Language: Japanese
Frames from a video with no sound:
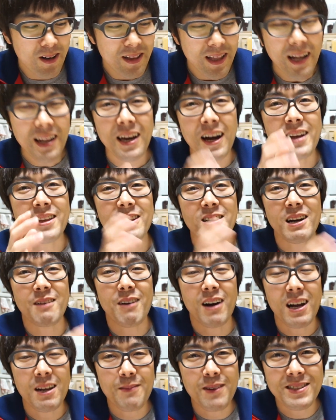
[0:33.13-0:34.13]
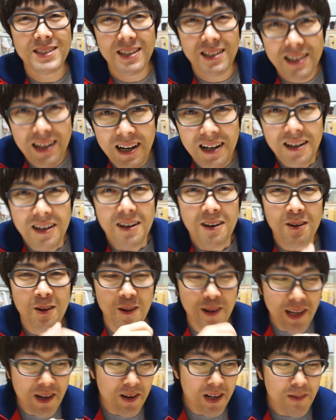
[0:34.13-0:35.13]
う何が入ってるか分かりませんが
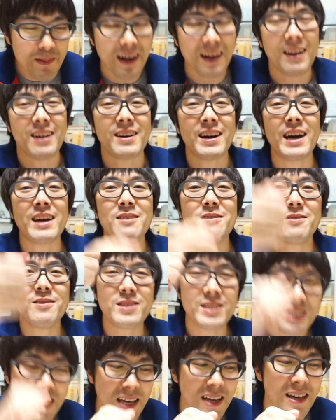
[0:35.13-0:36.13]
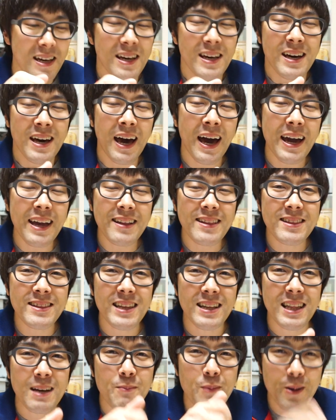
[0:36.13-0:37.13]
これを今から開封して入っ
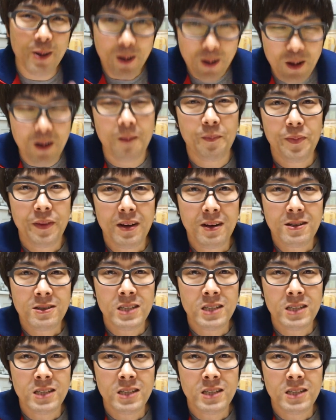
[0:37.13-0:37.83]
てたものを